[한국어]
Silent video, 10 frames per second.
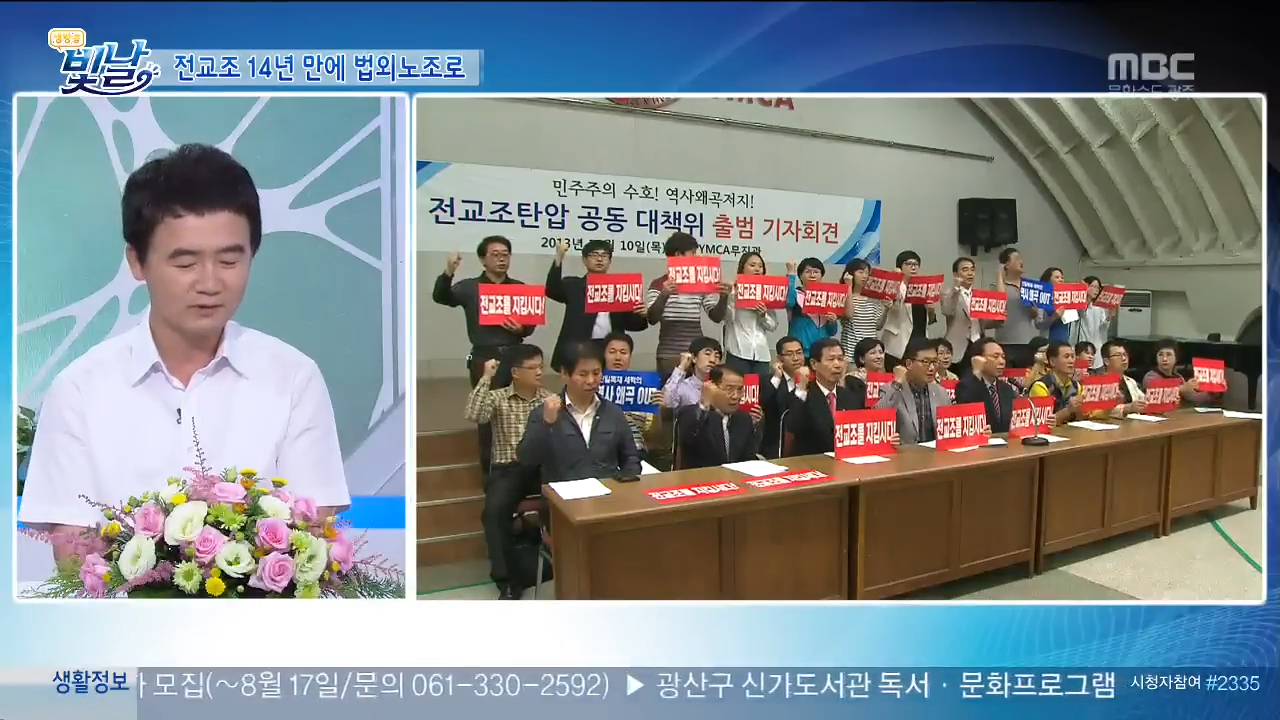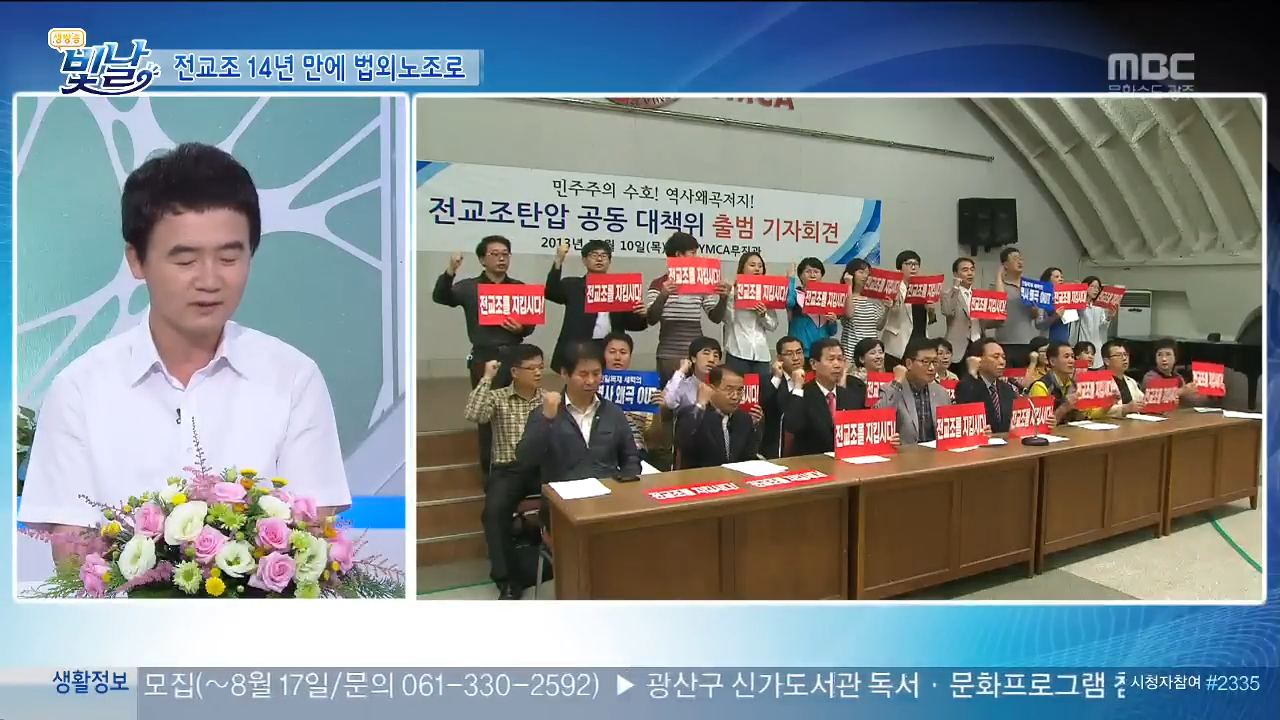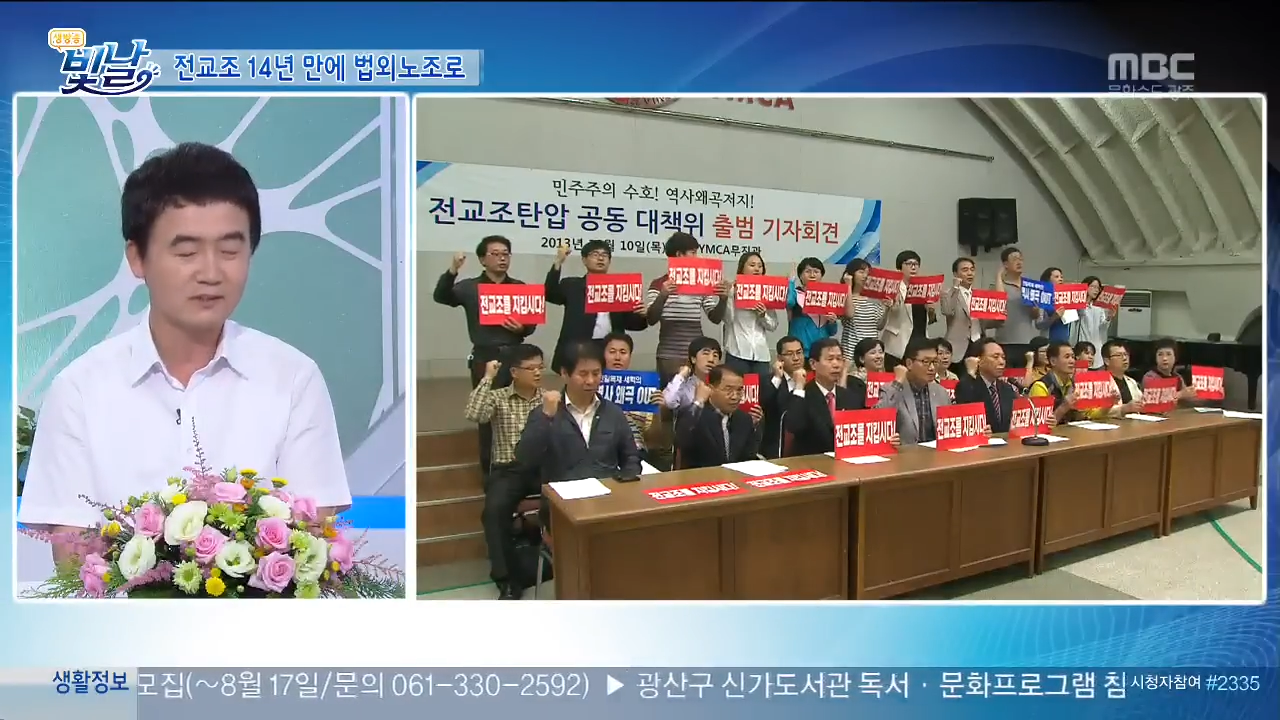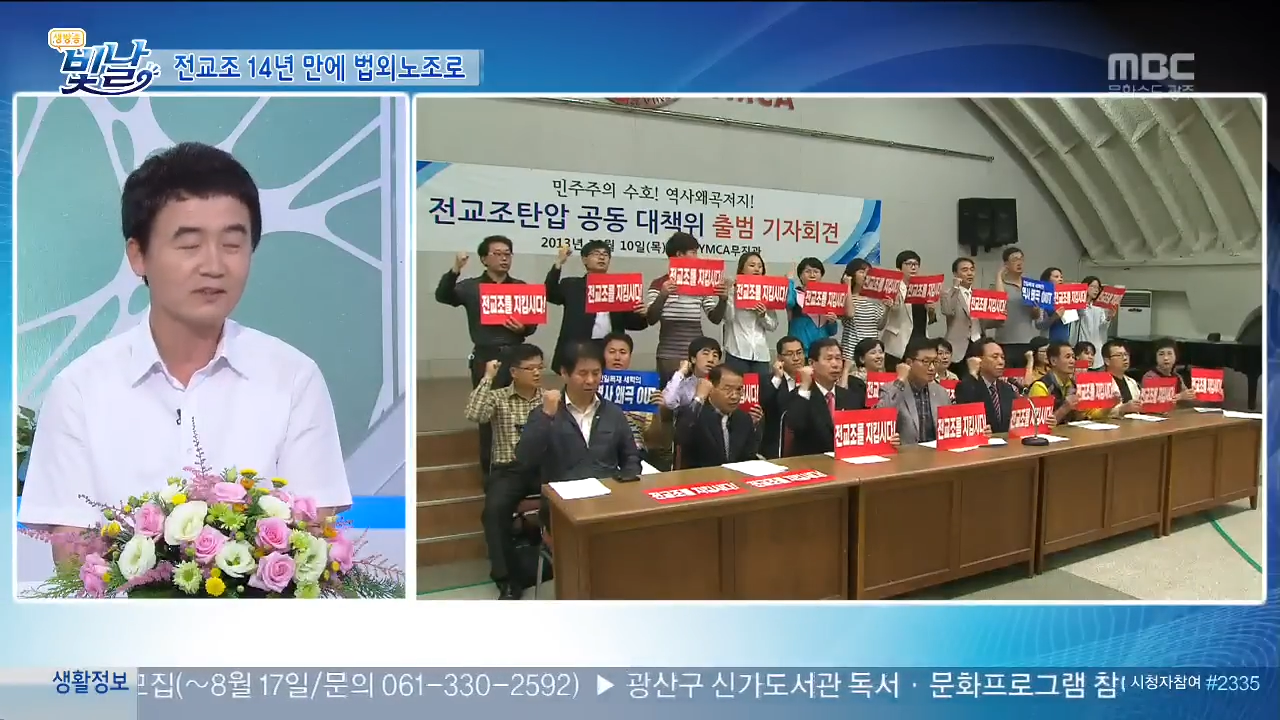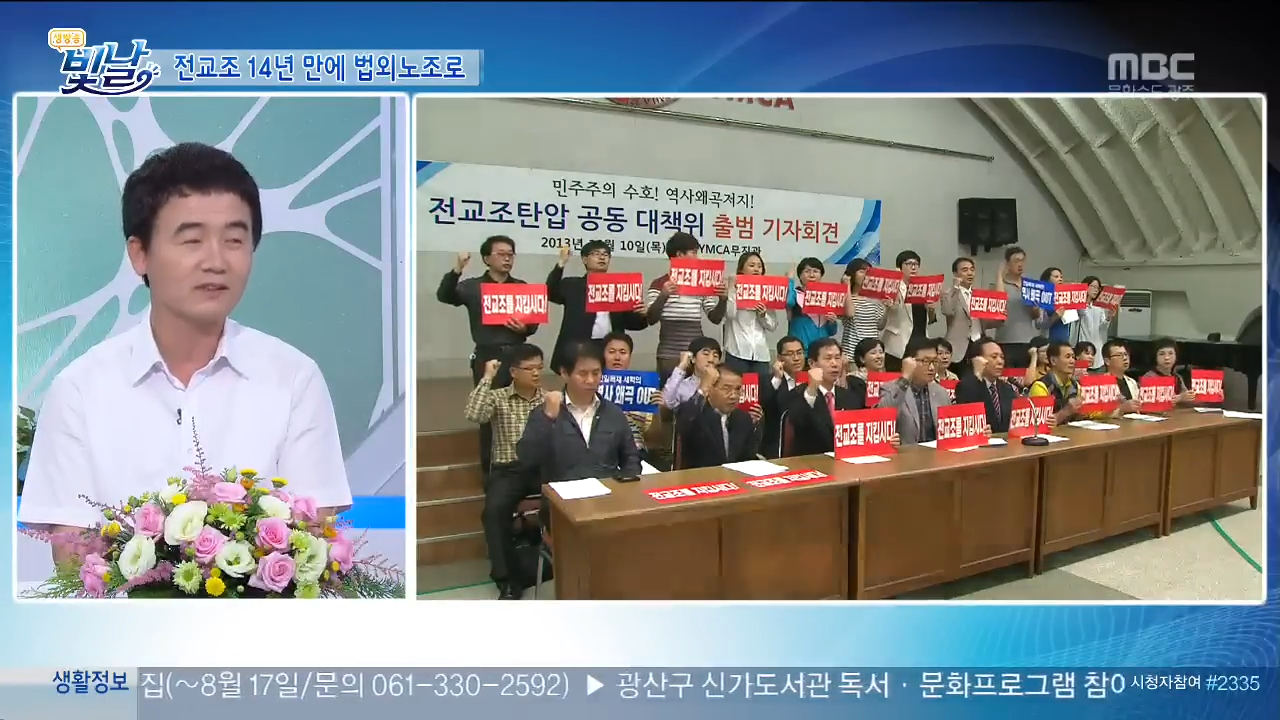
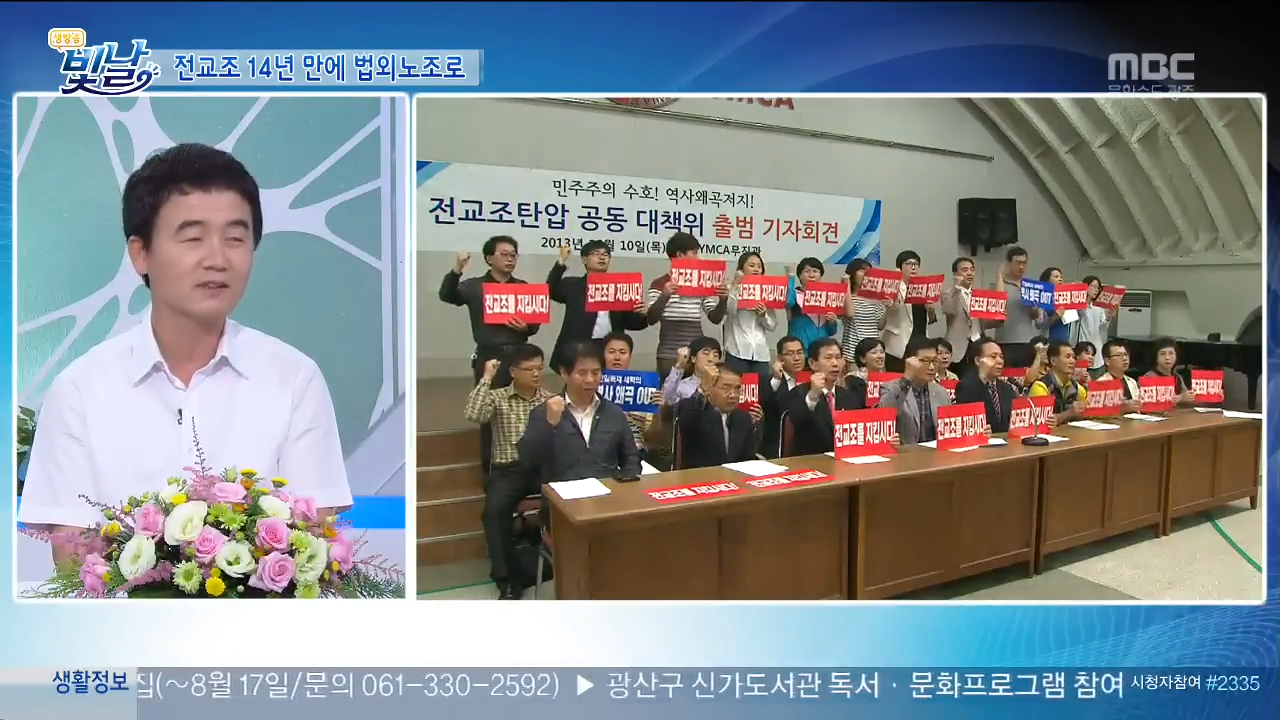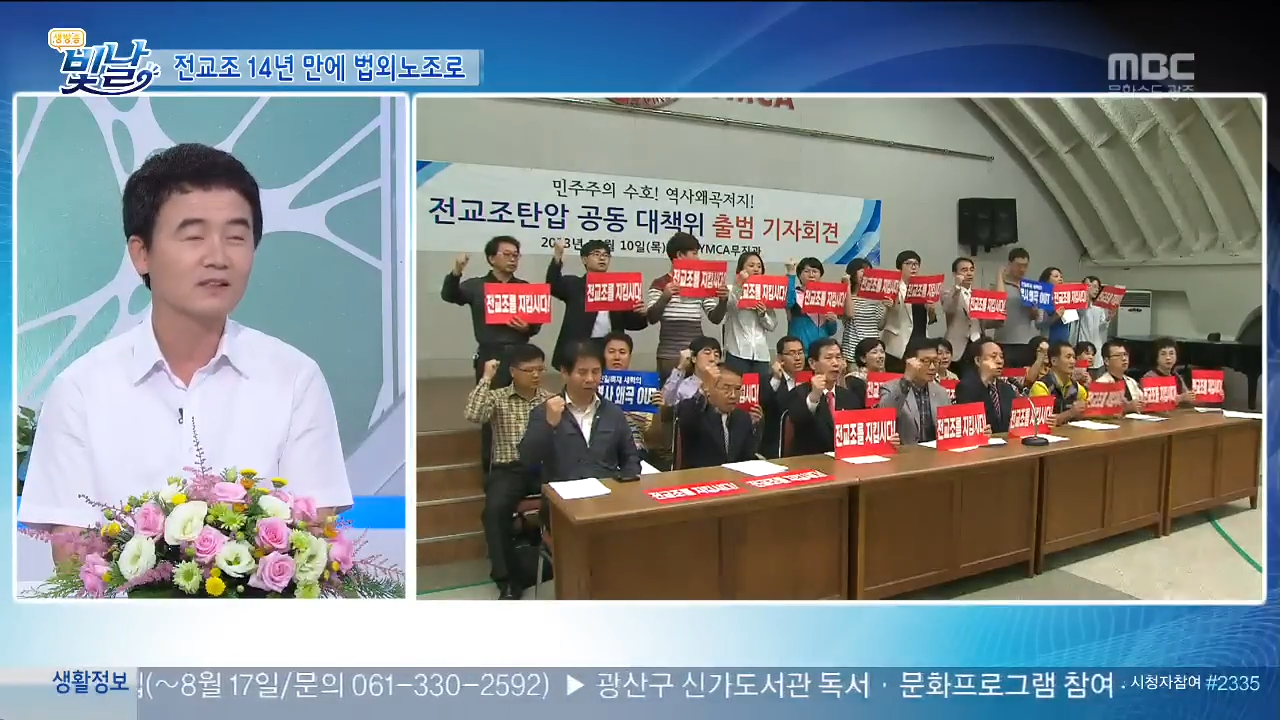것이